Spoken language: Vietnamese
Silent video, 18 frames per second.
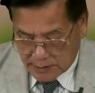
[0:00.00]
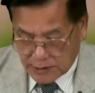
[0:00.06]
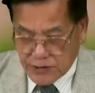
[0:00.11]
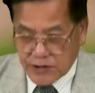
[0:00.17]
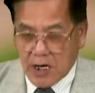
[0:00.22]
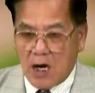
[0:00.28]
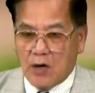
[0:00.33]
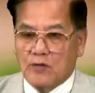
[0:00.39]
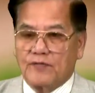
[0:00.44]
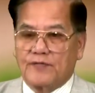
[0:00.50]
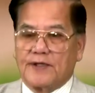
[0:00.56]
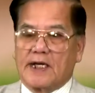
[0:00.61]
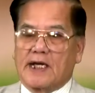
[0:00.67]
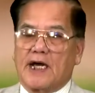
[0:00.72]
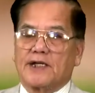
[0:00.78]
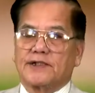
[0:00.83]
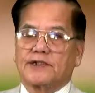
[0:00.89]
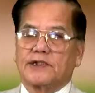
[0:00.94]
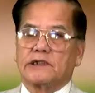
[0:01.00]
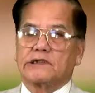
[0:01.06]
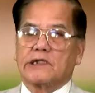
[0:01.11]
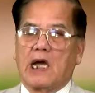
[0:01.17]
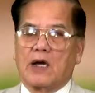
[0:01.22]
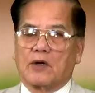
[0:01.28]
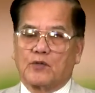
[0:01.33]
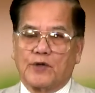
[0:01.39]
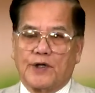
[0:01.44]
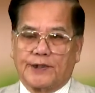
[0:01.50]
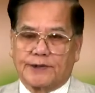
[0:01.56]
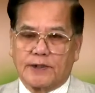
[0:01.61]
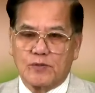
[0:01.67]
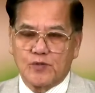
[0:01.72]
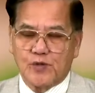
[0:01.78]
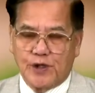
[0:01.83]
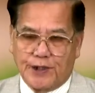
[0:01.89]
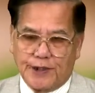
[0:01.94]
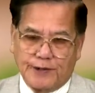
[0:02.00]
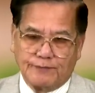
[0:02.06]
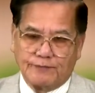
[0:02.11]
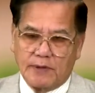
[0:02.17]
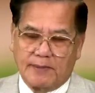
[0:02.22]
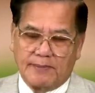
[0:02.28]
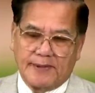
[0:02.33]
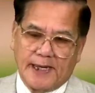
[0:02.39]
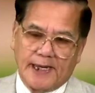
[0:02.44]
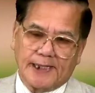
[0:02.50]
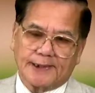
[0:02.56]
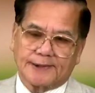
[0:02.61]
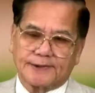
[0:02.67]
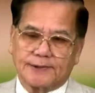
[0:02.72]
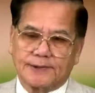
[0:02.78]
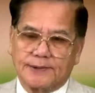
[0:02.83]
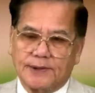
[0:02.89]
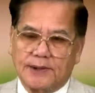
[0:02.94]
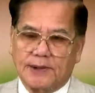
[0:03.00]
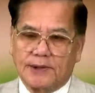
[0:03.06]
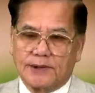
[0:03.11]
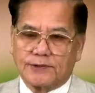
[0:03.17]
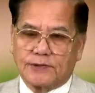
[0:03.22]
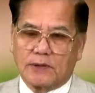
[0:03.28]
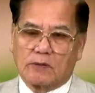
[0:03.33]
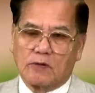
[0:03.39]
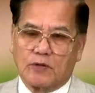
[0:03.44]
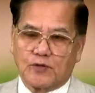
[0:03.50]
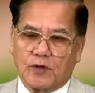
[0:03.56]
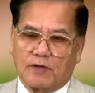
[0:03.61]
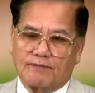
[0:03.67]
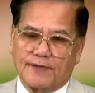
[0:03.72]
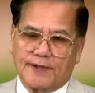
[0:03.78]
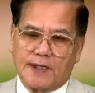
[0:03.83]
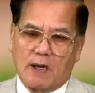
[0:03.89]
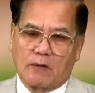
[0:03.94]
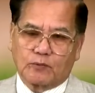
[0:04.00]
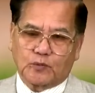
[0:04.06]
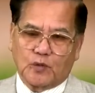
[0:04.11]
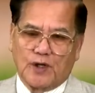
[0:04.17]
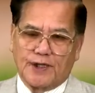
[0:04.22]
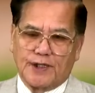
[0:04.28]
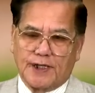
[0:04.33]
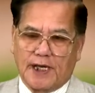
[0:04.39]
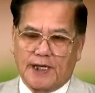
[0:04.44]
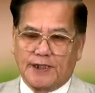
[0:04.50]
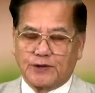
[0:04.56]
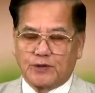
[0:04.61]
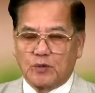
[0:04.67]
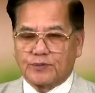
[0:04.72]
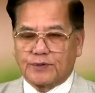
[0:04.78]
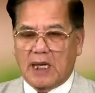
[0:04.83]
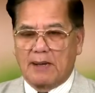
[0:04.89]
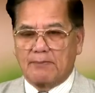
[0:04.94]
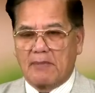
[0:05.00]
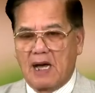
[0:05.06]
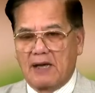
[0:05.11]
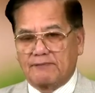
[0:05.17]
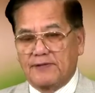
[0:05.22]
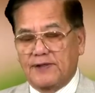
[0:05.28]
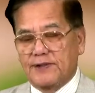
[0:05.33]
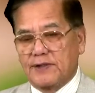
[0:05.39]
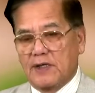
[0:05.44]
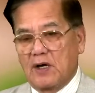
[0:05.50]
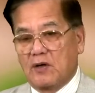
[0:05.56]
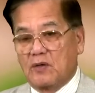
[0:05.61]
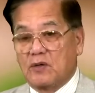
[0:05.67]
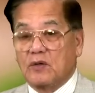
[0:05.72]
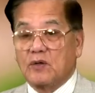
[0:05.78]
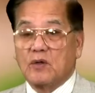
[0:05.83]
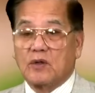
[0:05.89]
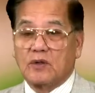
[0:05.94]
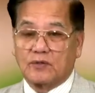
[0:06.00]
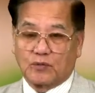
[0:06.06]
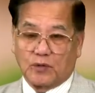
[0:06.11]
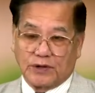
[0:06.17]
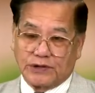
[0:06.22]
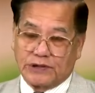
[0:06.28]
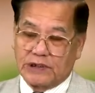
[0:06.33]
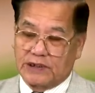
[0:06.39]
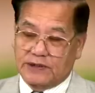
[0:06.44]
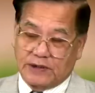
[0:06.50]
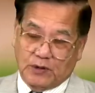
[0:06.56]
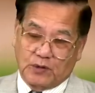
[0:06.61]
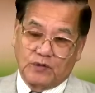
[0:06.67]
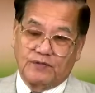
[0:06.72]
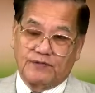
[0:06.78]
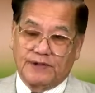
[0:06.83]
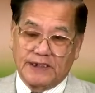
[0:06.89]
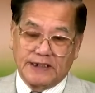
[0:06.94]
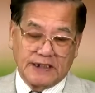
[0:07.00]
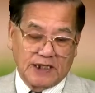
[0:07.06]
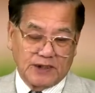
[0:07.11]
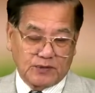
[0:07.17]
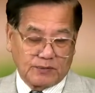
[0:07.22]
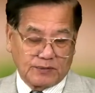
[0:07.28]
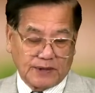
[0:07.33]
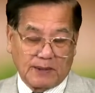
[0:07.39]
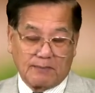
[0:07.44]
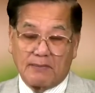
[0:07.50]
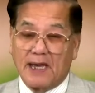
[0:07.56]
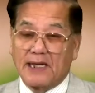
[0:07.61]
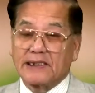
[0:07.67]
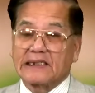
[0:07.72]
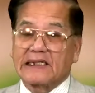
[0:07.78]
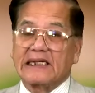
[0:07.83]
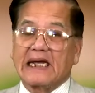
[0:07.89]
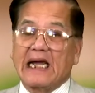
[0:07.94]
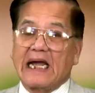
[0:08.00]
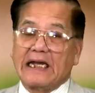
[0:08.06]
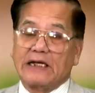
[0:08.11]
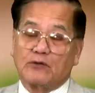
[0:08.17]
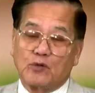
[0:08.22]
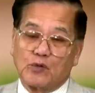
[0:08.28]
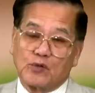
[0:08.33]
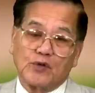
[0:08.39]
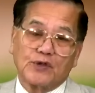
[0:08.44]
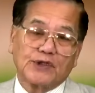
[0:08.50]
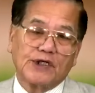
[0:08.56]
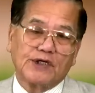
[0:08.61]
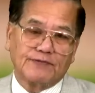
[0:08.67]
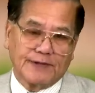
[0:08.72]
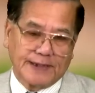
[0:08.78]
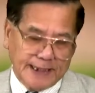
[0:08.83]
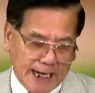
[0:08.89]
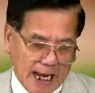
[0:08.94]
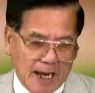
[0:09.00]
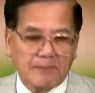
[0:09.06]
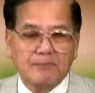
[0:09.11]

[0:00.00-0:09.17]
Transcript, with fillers: chào quý vị khán thính giả của hệ thống truyền hình VBS. Trong câu chuyện văn học tuần này chúng ta bàn với nhau. Tuần trước thì quý vị nhớ chúng ta bàn cái hay của ngôn ngữ Việt Nam